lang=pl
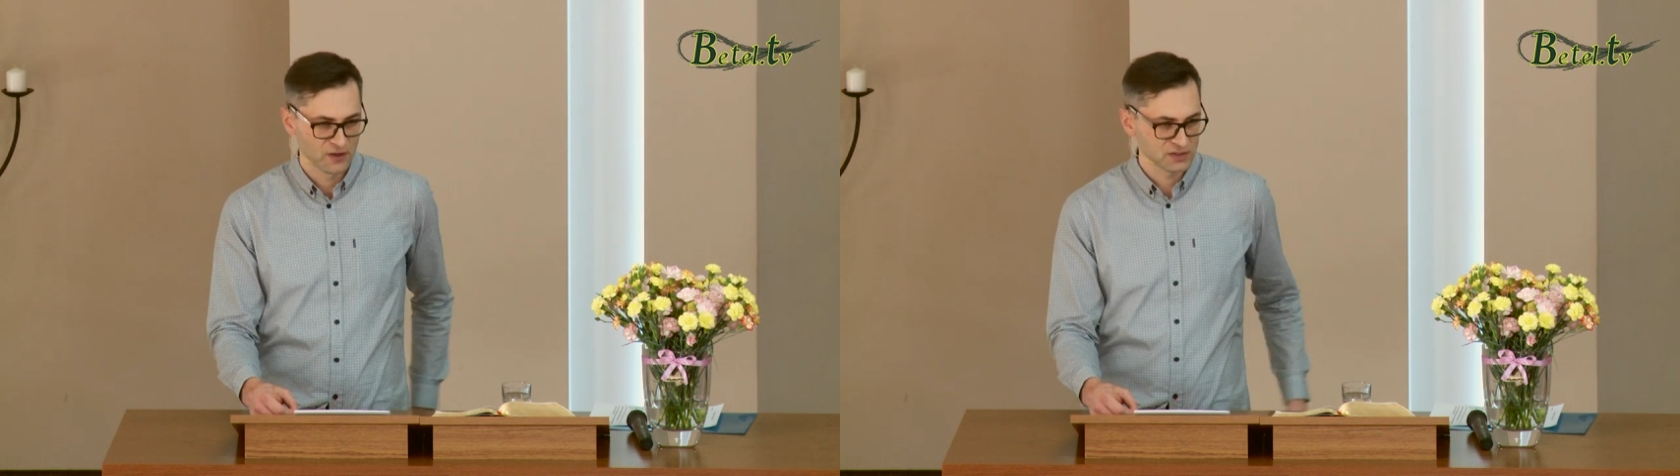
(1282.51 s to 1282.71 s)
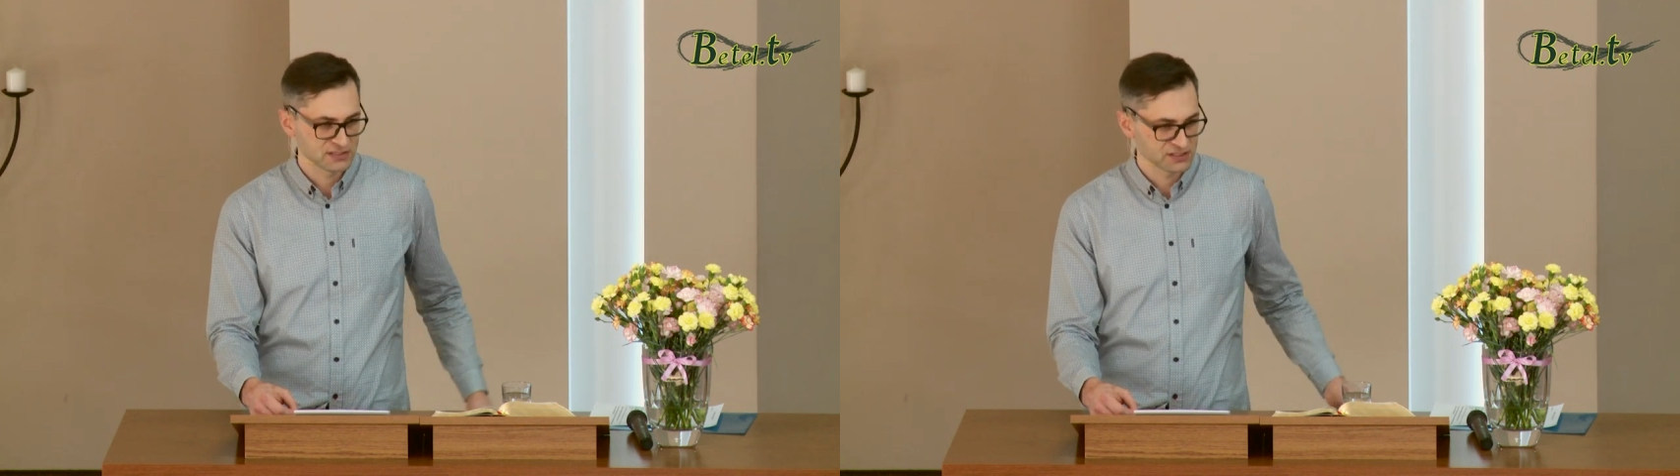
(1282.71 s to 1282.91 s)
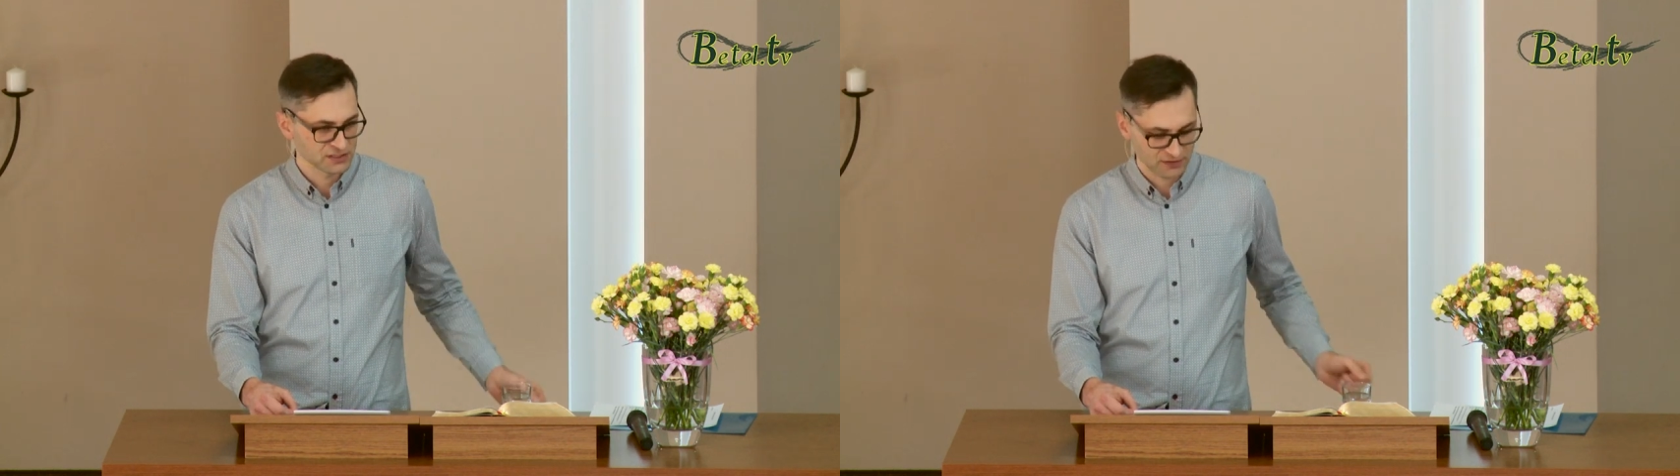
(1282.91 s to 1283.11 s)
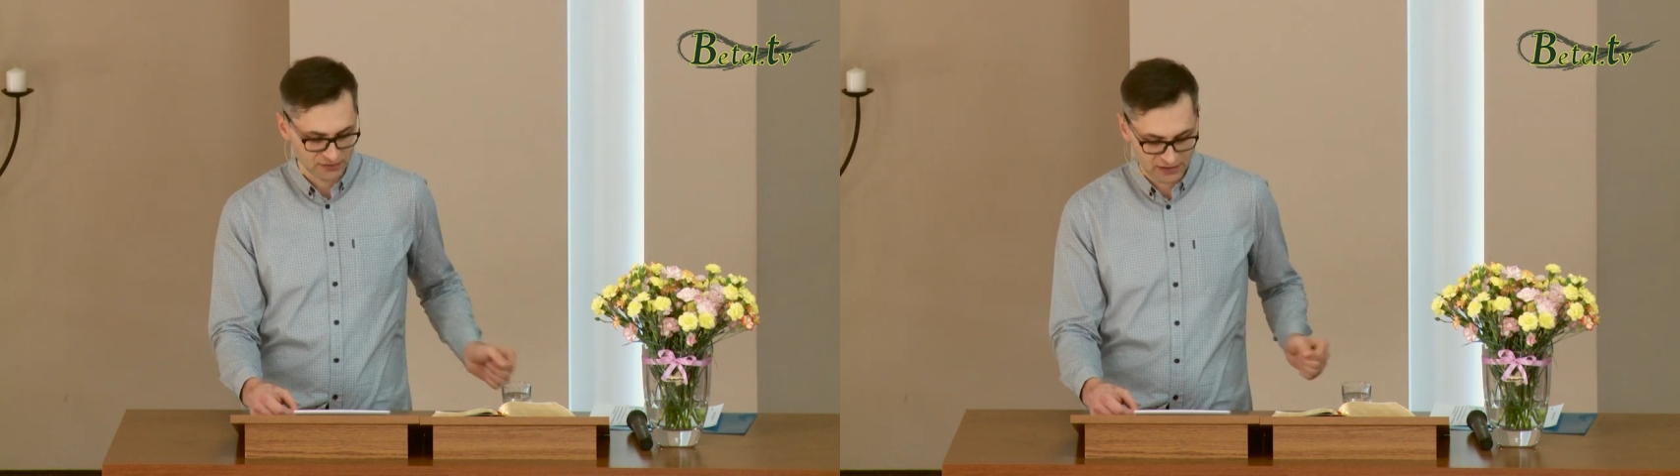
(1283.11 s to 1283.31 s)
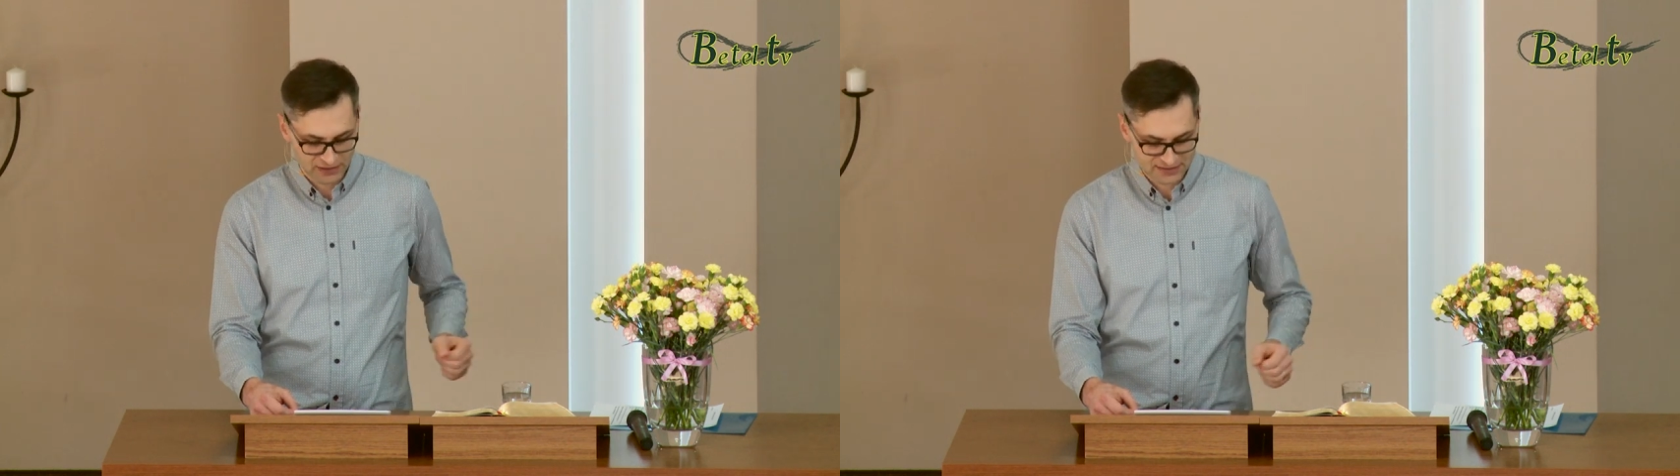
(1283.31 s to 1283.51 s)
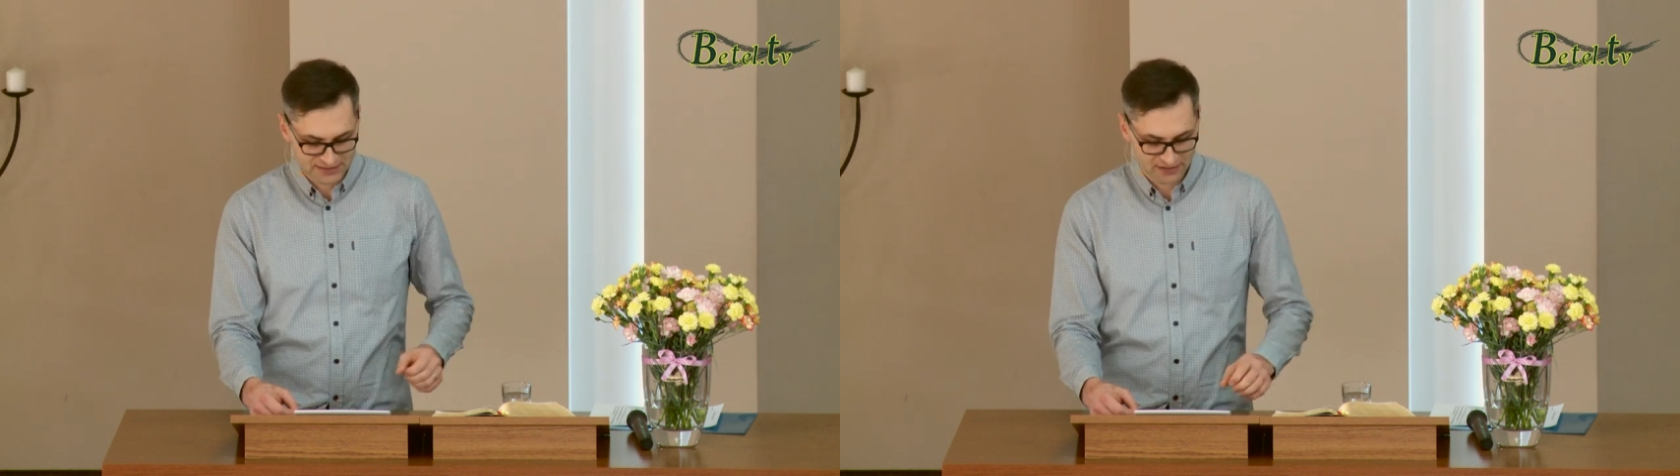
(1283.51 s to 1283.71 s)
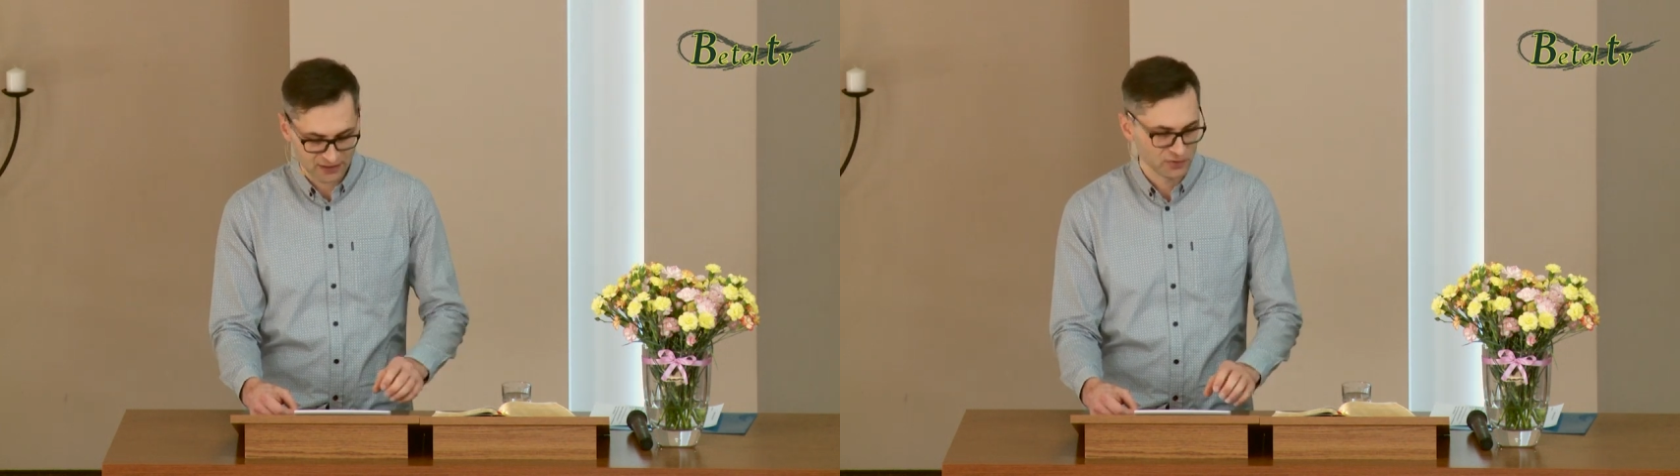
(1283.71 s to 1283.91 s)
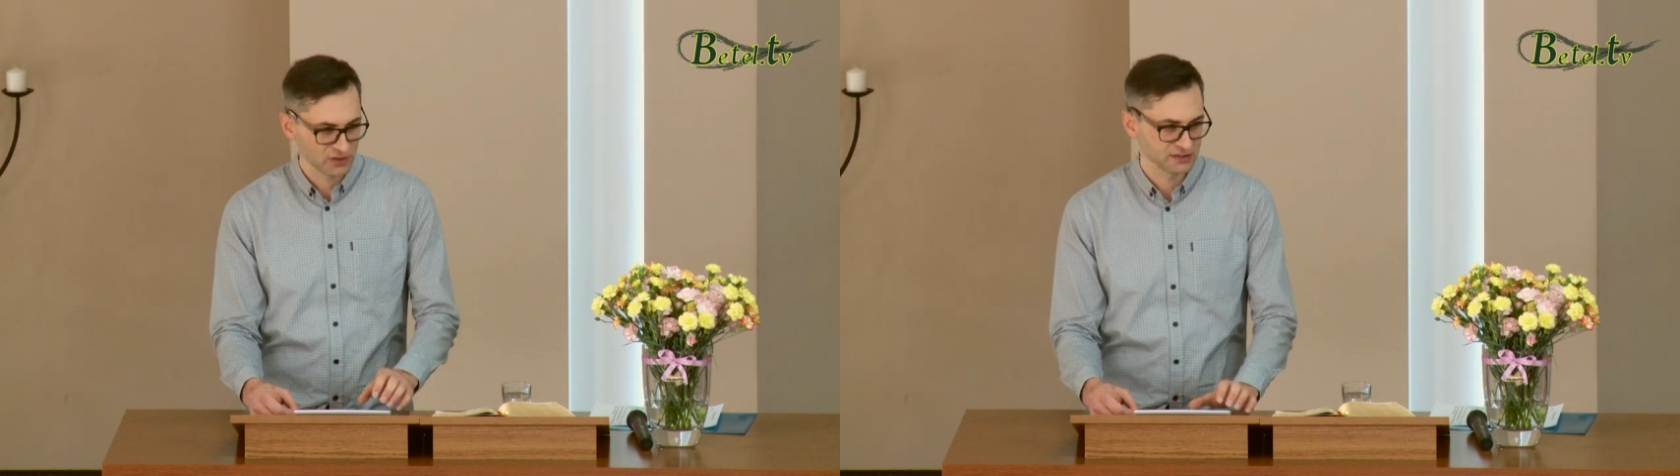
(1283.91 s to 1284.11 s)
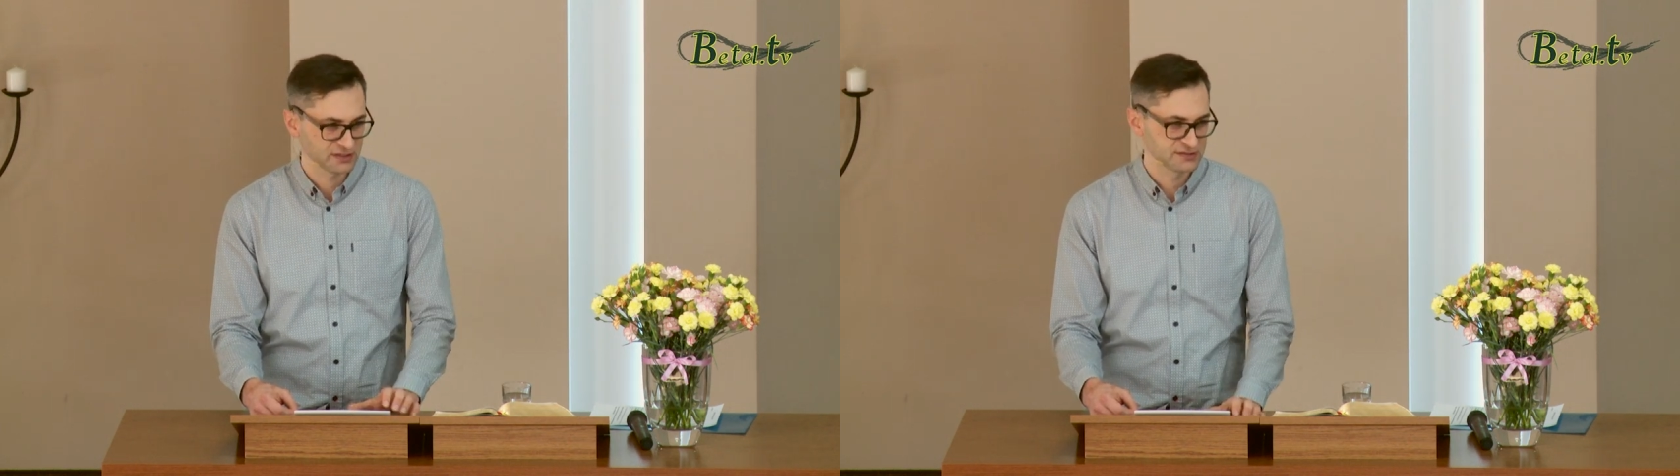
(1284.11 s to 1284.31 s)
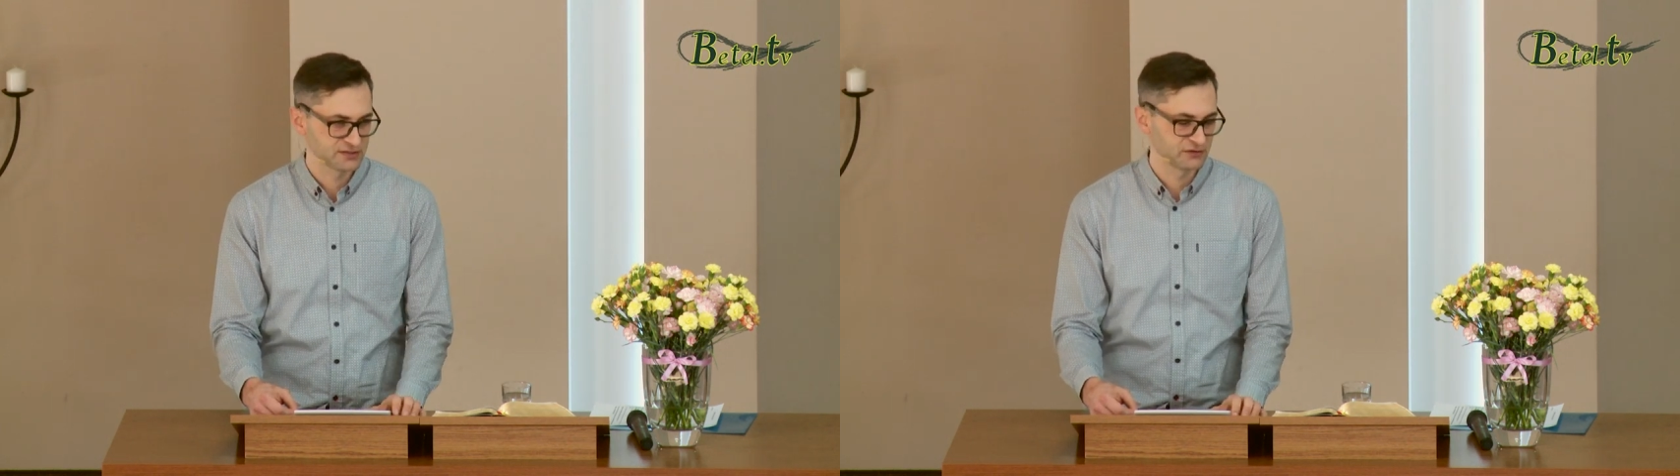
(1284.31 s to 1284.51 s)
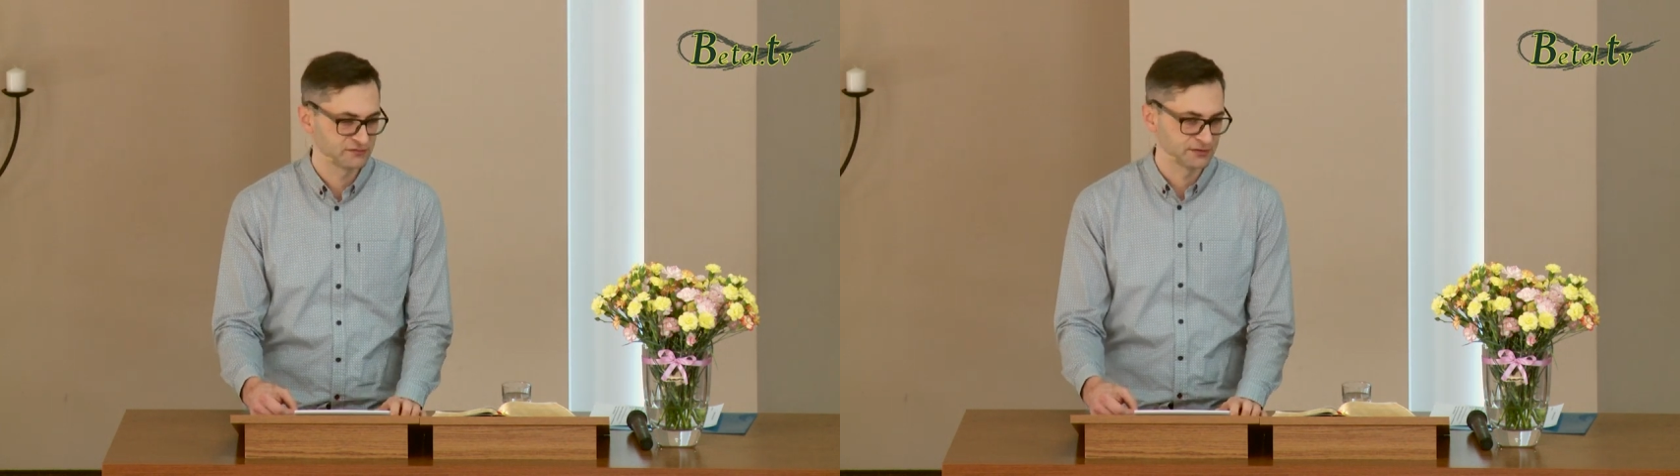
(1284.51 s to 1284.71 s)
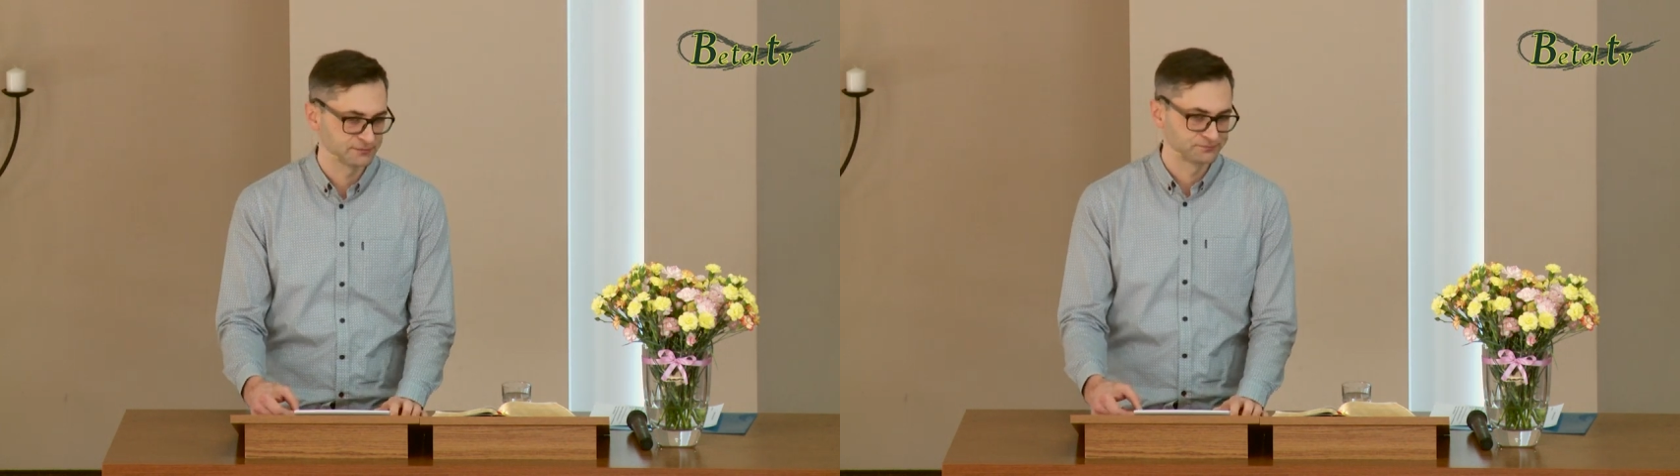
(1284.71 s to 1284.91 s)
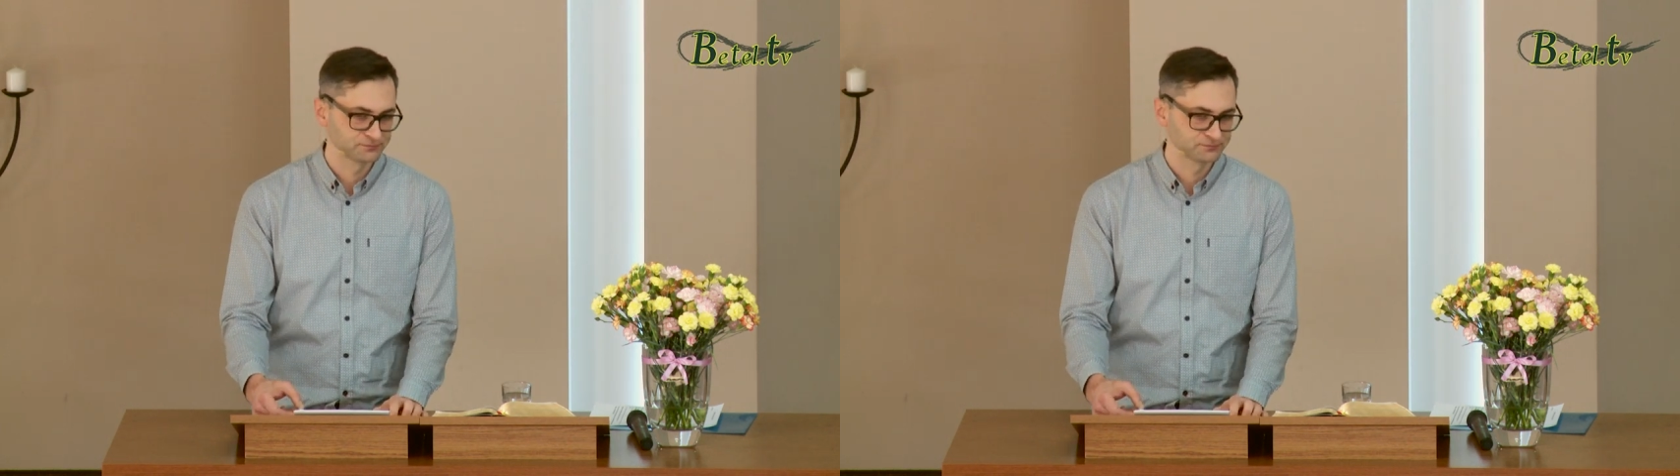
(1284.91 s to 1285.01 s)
i oznacza klęskę albo katastrofę.